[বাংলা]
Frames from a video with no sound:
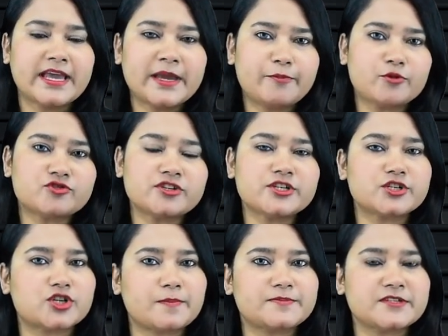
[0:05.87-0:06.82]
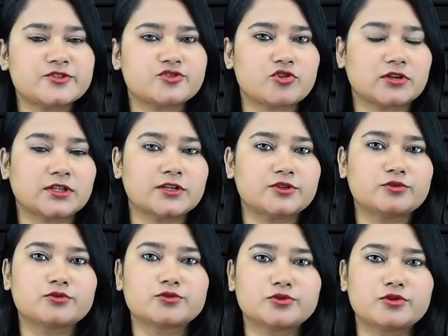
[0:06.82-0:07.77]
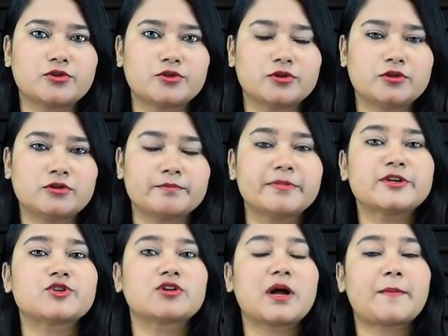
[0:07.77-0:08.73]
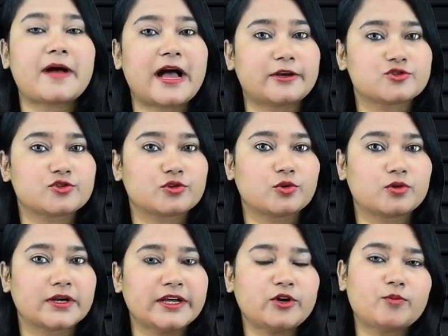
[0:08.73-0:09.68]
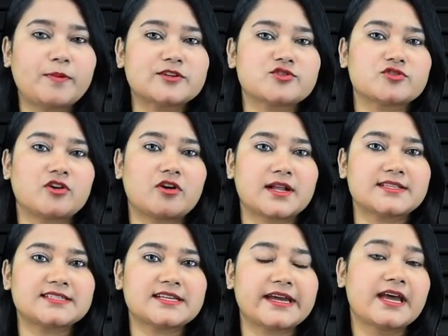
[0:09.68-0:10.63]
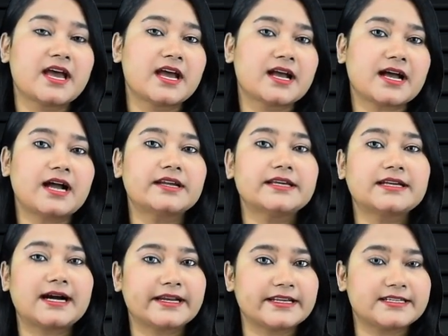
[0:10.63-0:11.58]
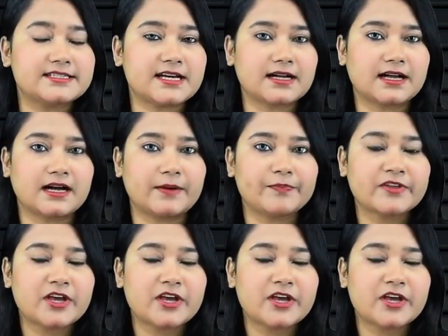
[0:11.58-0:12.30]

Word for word: এই প্রশ্নের সবচেয়ে যথার্থ উত্তর হলো বিশ্বকাপ আয়োজন করলে উপার্জন করা যায় কারি কারি টাকা